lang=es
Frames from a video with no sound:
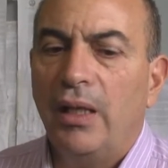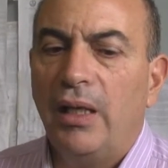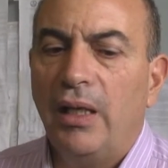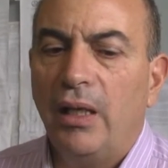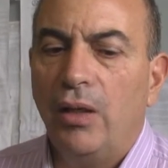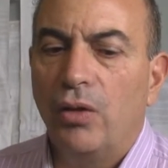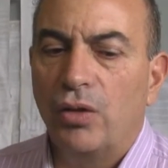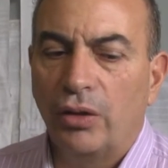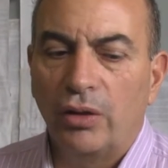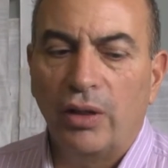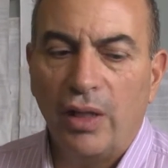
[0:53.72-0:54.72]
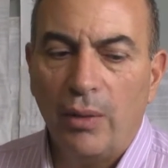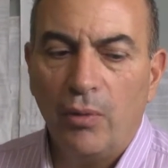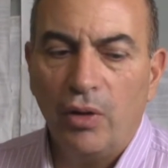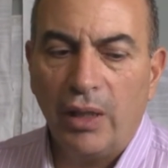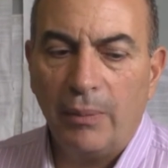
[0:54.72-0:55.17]
y nosotros
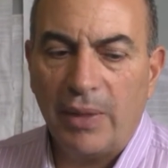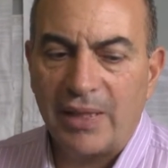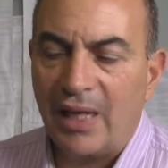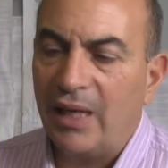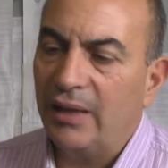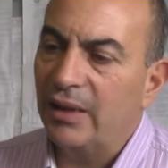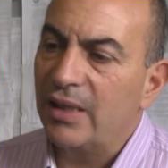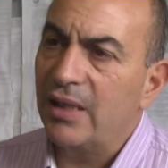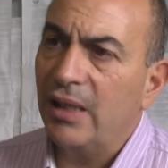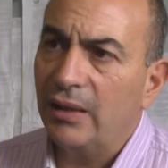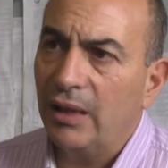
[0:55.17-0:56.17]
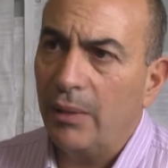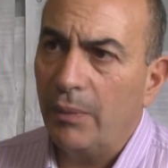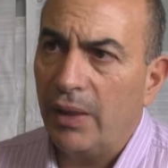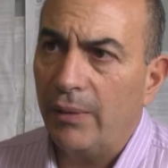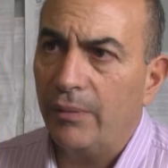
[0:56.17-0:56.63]
tendremos que pasar a la tercera
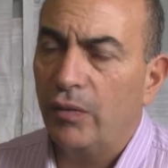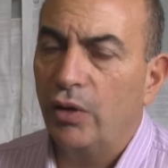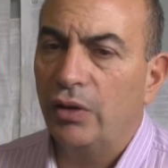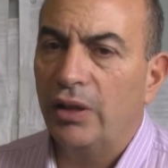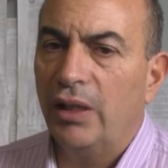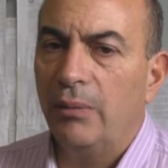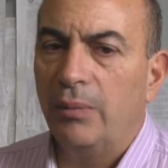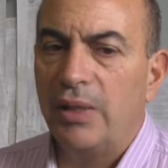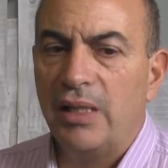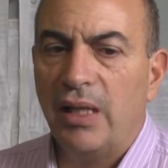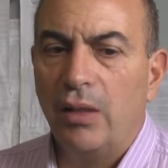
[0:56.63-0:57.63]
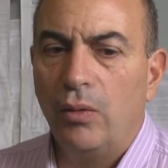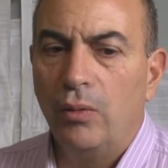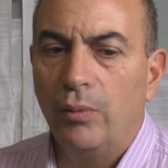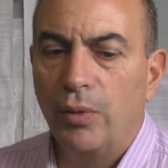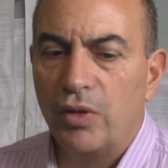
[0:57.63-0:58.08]
etapa, donde es empezar
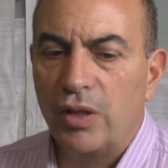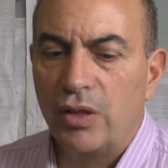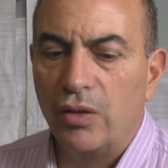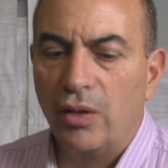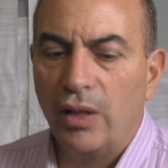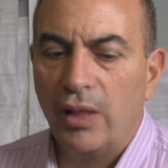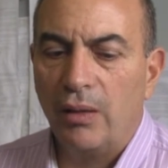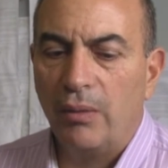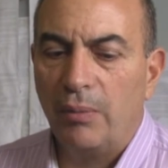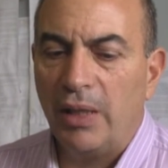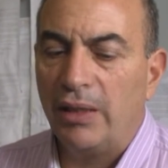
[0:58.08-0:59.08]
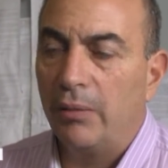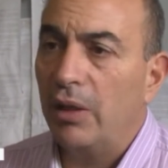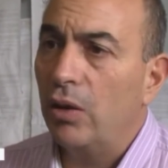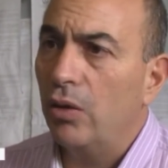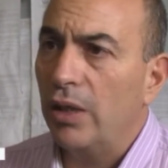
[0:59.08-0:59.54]
un proceso de plan de
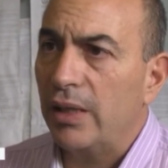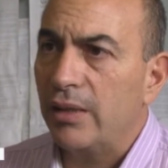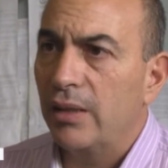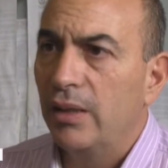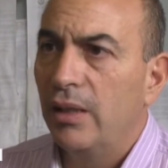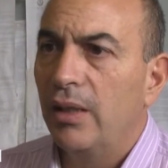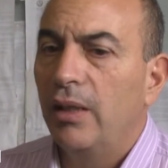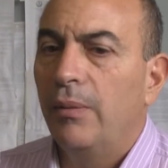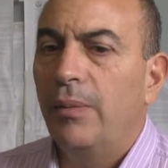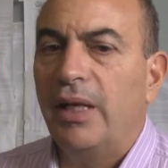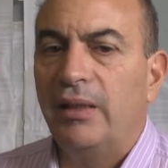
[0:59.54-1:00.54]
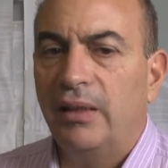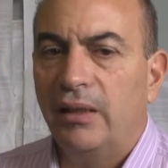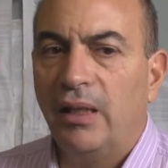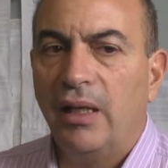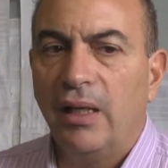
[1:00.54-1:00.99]
mejoras para
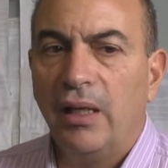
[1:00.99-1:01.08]
tratar